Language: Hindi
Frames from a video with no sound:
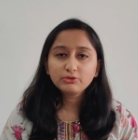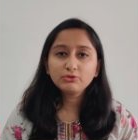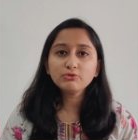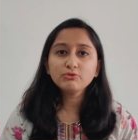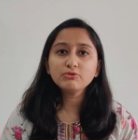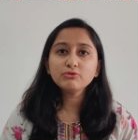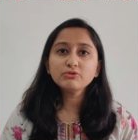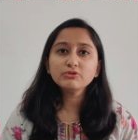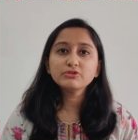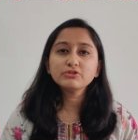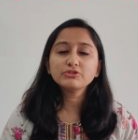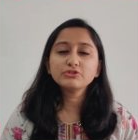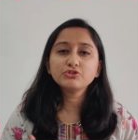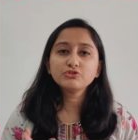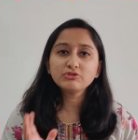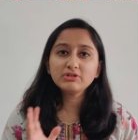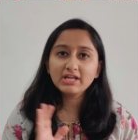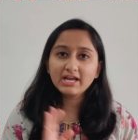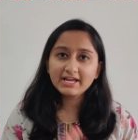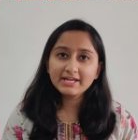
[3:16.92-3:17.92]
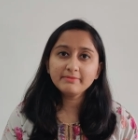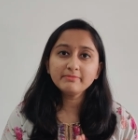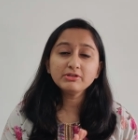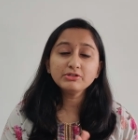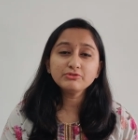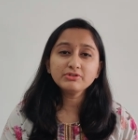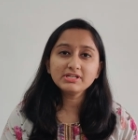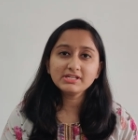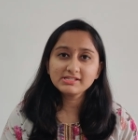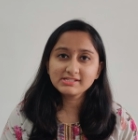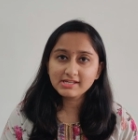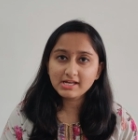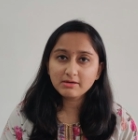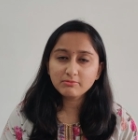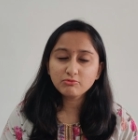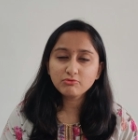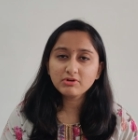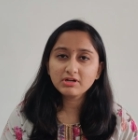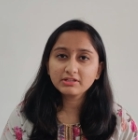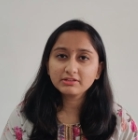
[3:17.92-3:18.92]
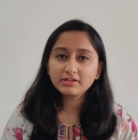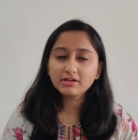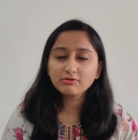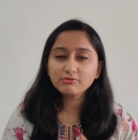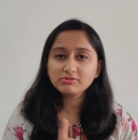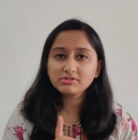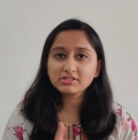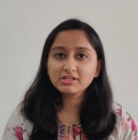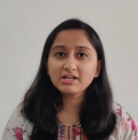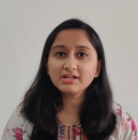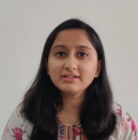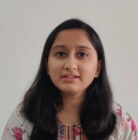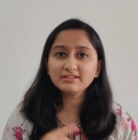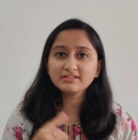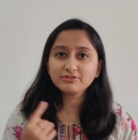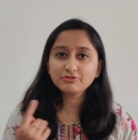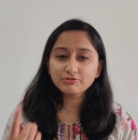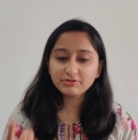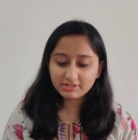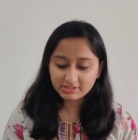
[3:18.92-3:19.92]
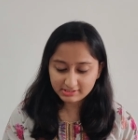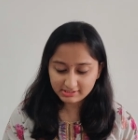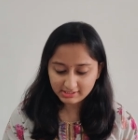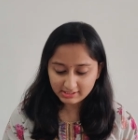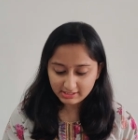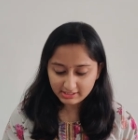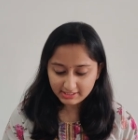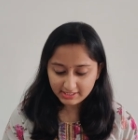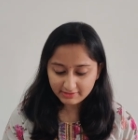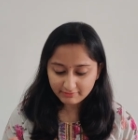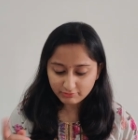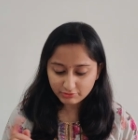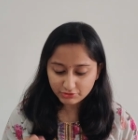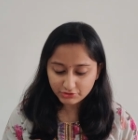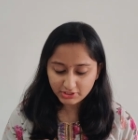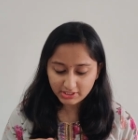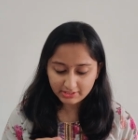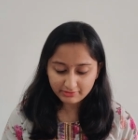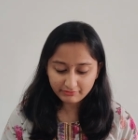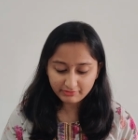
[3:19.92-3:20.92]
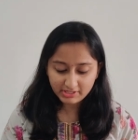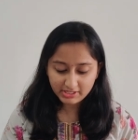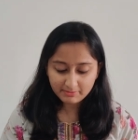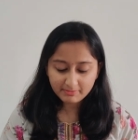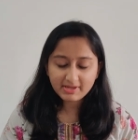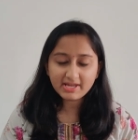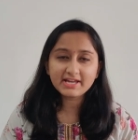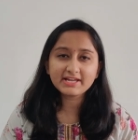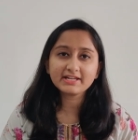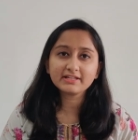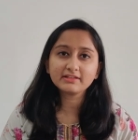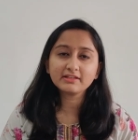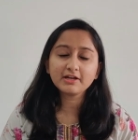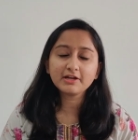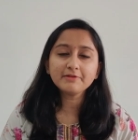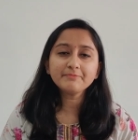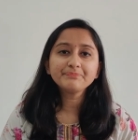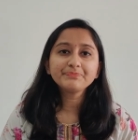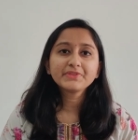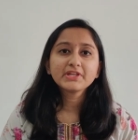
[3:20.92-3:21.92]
तो जुलाई में जो एग्ज़ाम हुआ था उसका जो रिज़ल्ट है वो जनवरी में आया था